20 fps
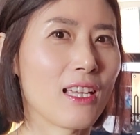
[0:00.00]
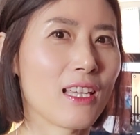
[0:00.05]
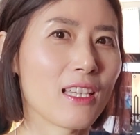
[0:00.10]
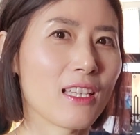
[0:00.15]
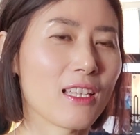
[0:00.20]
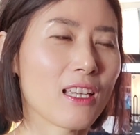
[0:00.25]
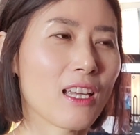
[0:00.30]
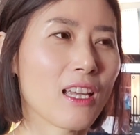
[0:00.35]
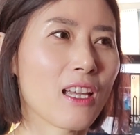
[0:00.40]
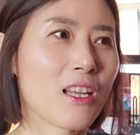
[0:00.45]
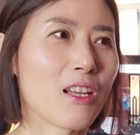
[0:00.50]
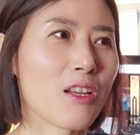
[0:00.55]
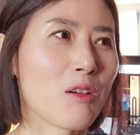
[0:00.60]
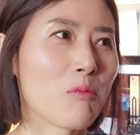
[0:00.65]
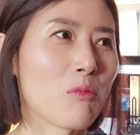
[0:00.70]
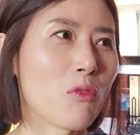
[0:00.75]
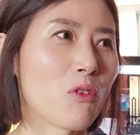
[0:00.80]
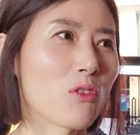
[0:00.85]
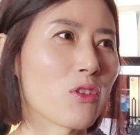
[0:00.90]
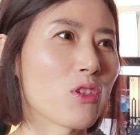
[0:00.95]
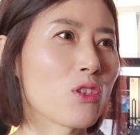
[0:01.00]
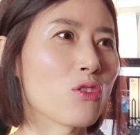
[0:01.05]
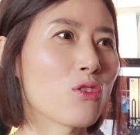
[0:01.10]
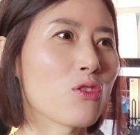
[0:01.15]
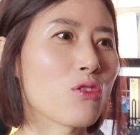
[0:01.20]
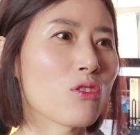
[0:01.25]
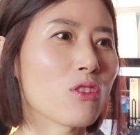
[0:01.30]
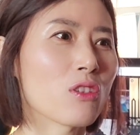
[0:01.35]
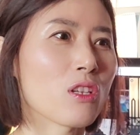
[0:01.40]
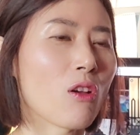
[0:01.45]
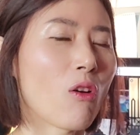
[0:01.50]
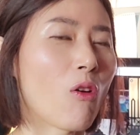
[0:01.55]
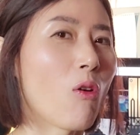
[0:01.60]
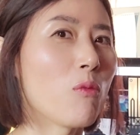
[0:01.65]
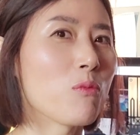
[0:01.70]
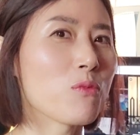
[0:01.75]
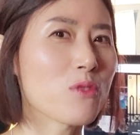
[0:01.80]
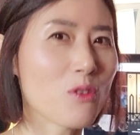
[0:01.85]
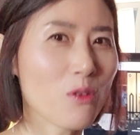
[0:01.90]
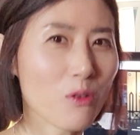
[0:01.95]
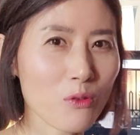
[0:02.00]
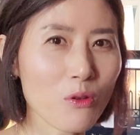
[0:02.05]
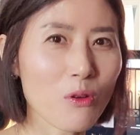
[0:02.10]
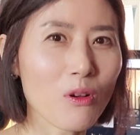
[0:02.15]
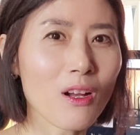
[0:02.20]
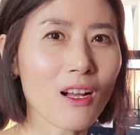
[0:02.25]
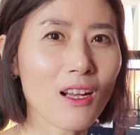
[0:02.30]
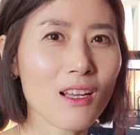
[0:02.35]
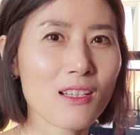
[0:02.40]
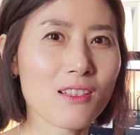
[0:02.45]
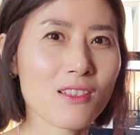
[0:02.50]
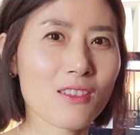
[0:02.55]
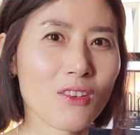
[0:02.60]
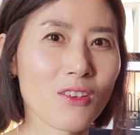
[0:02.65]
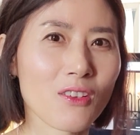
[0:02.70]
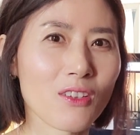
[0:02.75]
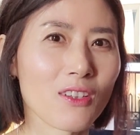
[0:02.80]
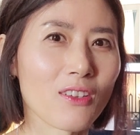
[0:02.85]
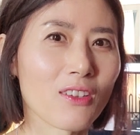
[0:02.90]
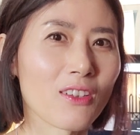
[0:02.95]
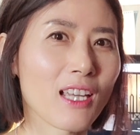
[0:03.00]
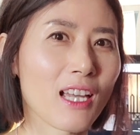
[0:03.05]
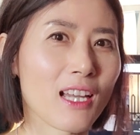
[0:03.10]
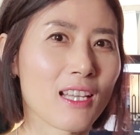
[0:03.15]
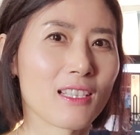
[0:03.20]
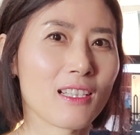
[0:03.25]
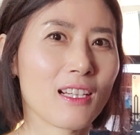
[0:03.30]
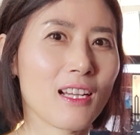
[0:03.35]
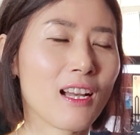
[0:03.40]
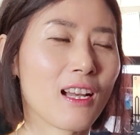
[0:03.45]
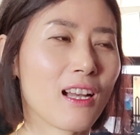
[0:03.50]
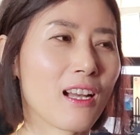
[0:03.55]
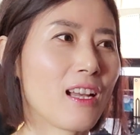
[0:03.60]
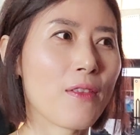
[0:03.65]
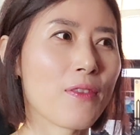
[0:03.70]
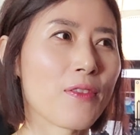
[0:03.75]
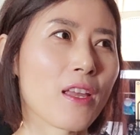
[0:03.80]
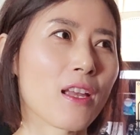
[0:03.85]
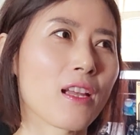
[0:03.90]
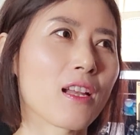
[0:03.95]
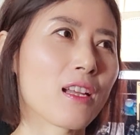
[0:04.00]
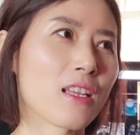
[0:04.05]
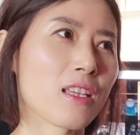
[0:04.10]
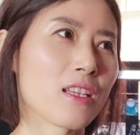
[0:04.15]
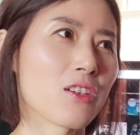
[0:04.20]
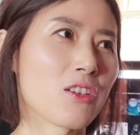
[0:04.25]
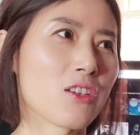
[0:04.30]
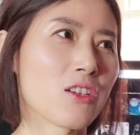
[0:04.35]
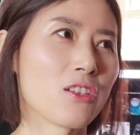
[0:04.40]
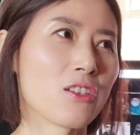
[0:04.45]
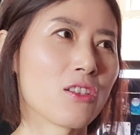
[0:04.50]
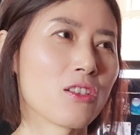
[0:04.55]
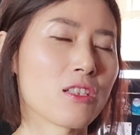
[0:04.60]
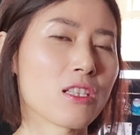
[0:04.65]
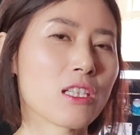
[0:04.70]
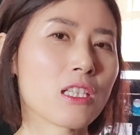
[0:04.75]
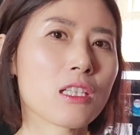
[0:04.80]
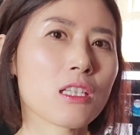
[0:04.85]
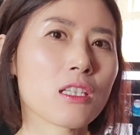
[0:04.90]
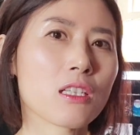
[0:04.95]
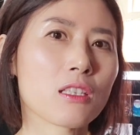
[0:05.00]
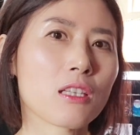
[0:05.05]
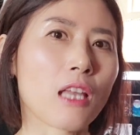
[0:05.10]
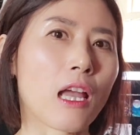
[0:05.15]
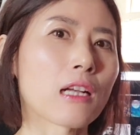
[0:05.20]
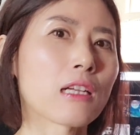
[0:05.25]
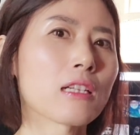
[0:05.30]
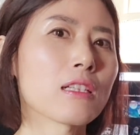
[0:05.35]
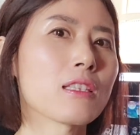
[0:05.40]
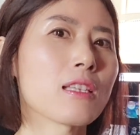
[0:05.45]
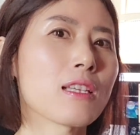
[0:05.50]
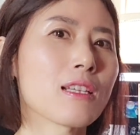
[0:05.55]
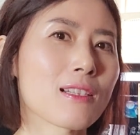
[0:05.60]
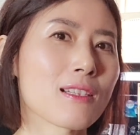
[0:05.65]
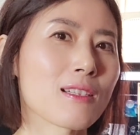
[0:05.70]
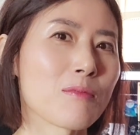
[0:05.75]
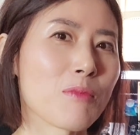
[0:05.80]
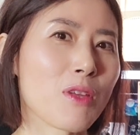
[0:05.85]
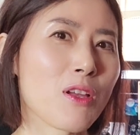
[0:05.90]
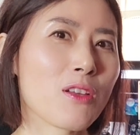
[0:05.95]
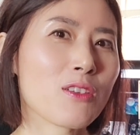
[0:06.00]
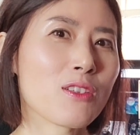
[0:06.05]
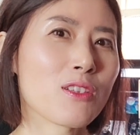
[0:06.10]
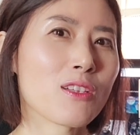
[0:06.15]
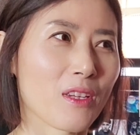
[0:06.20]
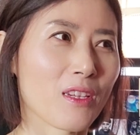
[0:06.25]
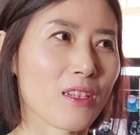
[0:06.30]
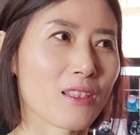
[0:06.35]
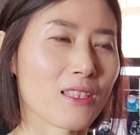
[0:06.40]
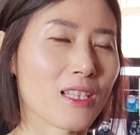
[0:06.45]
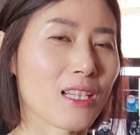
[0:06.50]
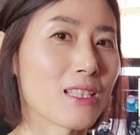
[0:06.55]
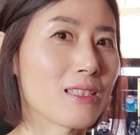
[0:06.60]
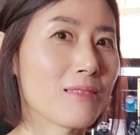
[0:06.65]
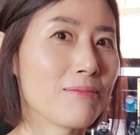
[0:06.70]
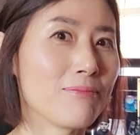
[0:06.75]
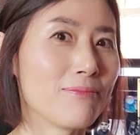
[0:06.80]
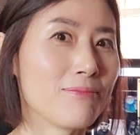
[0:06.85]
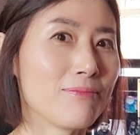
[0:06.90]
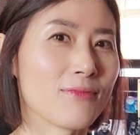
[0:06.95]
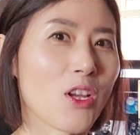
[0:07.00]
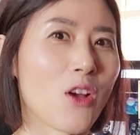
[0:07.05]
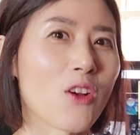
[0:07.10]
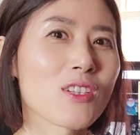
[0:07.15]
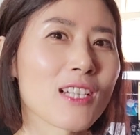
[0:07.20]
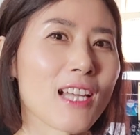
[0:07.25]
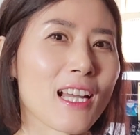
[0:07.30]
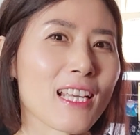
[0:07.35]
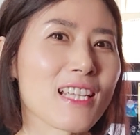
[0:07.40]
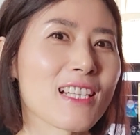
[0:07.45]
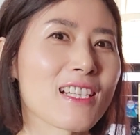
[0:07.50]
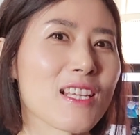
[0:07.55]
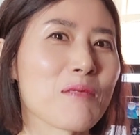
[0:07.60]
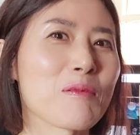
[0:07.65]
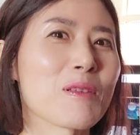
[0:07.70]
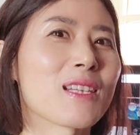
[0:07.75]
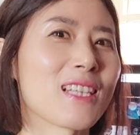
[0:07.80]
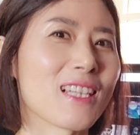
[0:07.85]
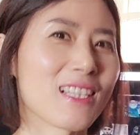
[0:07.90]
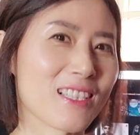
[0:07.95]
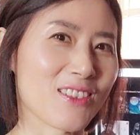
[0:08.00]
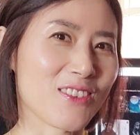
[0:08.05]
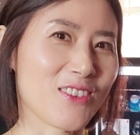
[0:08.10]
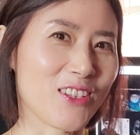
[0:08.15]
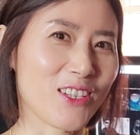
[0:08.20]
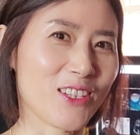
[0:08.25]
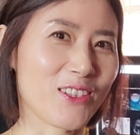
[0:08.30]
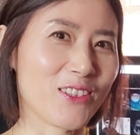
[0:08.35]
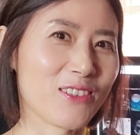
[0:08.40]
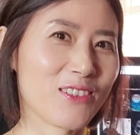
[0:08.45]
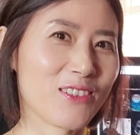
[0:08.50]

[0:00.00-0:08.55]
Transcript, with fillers: 이게 어, 귀뚫기 엄청 효과가 있어 이런 게 아니라 내가 이걸 시즌을 다 끝냈으면 그러니까 나름 영상이 재밌다는 거예요.